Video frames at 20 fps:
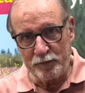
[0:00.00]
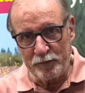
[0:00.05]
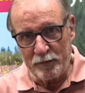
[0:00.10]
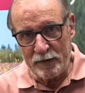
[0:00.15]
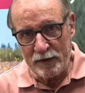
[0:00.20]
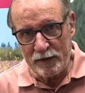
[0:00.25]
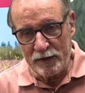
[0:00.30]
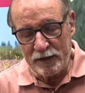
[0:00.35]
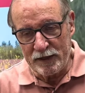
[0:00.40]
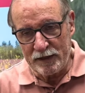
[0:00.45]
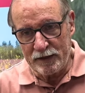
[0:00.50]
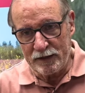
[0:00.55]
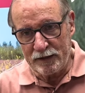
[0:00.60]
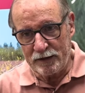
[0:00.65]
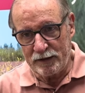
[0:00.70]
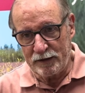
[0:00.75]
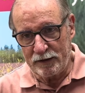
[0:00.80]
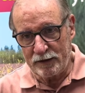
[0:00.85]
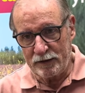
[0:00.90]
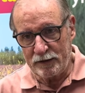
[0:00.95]

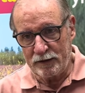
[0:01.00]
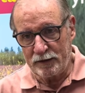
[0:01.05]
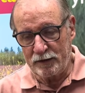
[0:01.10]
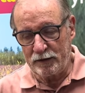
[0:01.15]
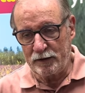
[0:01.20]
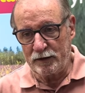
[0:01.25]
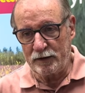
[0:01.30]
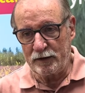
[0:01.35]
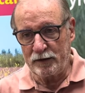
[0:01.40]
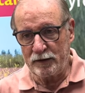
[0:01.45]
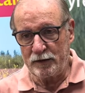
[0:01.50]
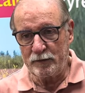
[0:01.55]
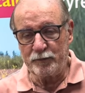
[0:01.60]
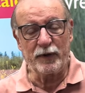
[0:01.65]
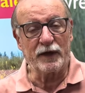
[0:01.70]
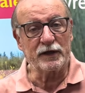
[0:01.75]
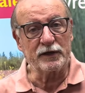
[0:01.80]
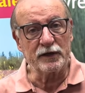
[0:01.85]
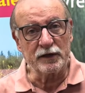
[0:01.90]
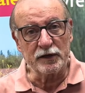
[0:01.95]
les
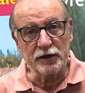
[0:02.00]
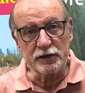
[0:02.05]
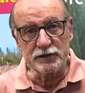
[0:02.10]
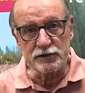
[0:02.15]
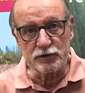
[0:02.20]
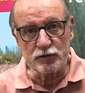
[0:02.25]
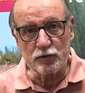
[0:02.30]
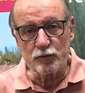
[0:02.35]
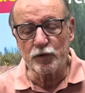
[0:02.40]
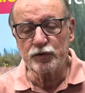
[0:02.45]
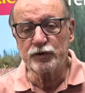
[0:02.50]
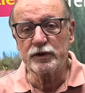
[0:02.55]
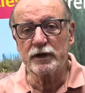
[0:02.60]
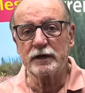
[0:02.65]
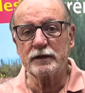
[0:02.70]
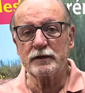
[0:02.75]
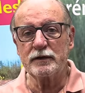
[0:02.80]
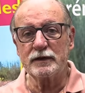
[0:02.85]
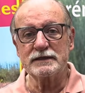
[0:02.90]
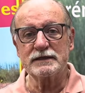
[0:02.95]
perdrix grises de
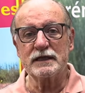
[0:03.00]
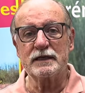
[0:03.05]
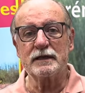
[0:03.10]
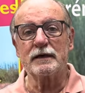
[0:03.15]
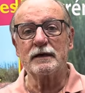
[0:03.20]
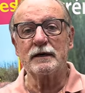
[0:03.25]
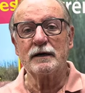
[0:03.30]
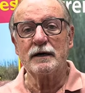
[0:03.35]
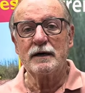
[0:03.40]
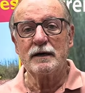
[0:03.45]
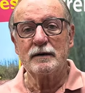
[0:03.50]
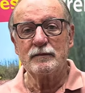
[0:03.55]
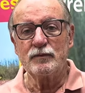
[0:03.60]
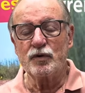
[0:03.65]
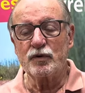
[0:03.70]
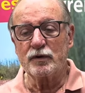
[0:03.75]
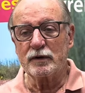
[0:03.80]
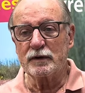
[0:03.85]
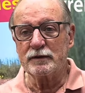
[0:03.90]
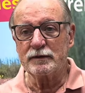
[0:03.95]
montagne, etc.
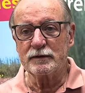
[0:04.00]
Bon,